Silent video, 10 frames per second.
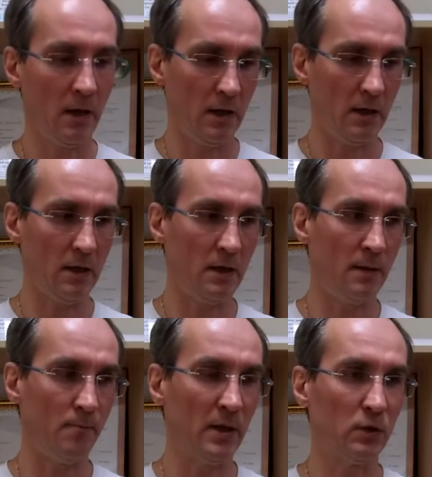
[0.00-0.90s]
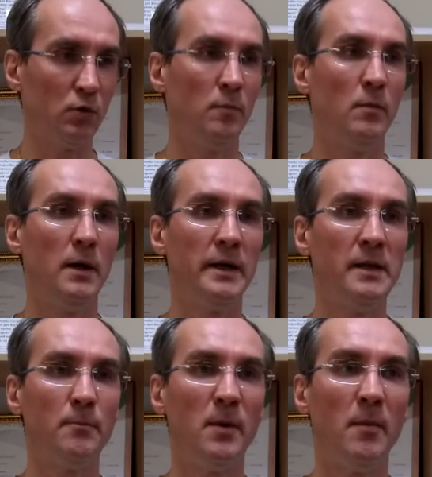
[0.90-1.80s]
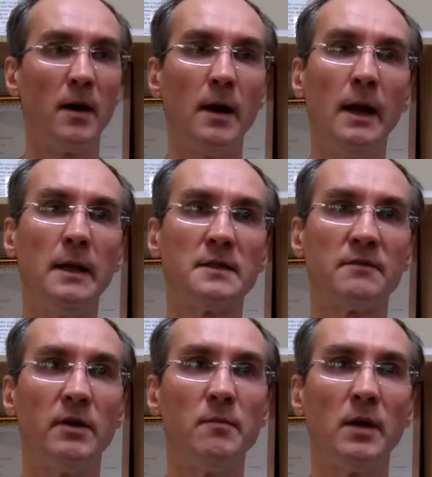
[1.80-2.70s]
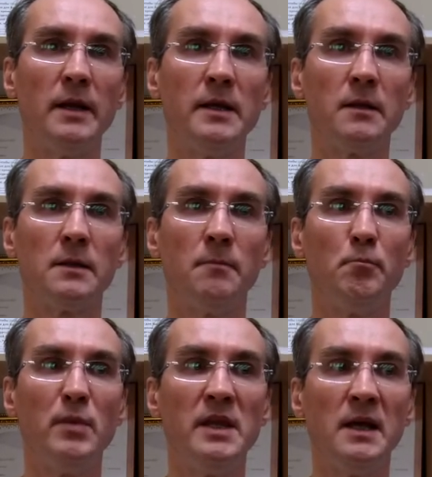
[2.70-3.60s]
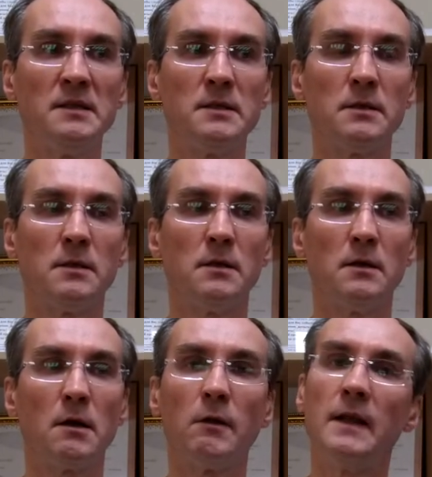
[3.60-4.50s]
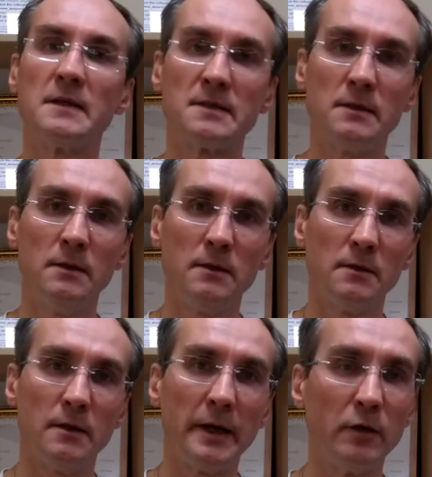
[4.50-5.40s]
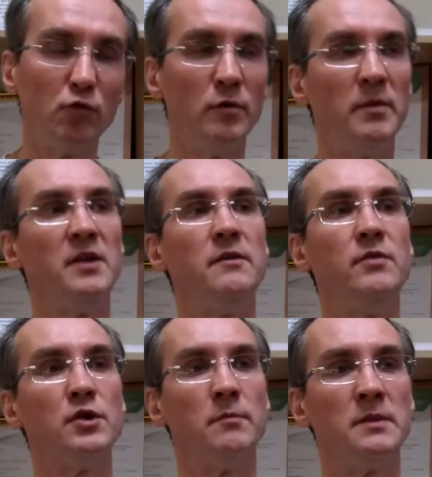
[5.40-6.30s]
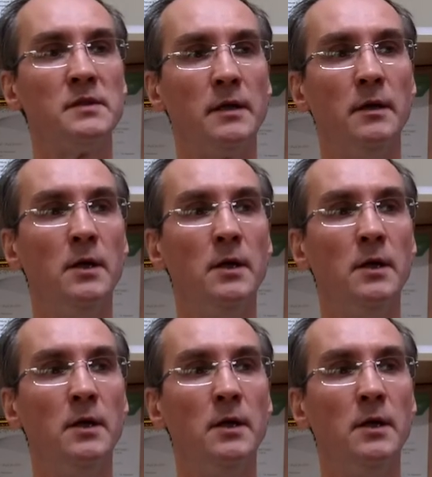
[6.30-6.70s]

А, потом они помогали своим клиентам менять а, класс арендуемой недвижимости.